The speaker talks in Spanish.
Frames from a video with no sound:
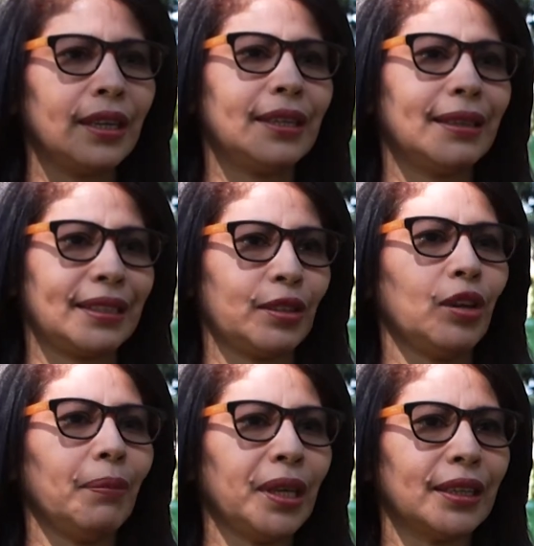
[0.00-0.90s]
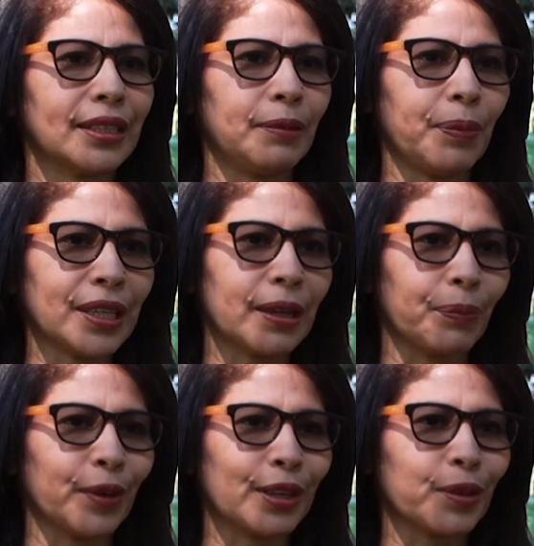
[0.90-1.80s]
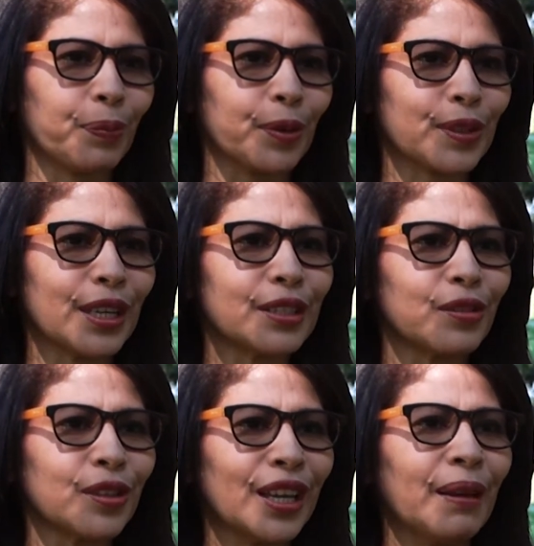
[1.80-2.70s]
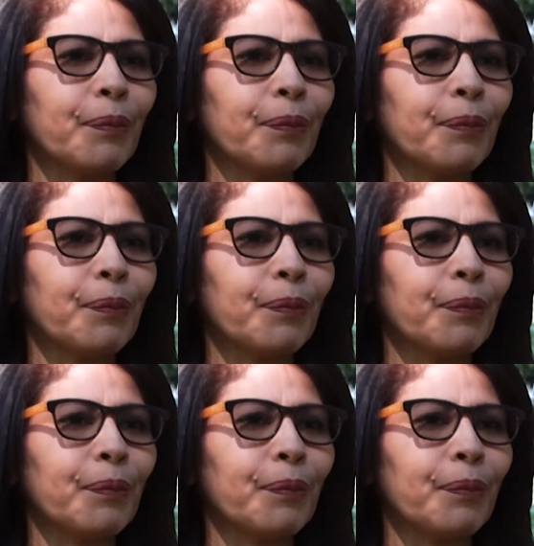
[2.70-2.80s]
Y solamente si pasa por esos procesos,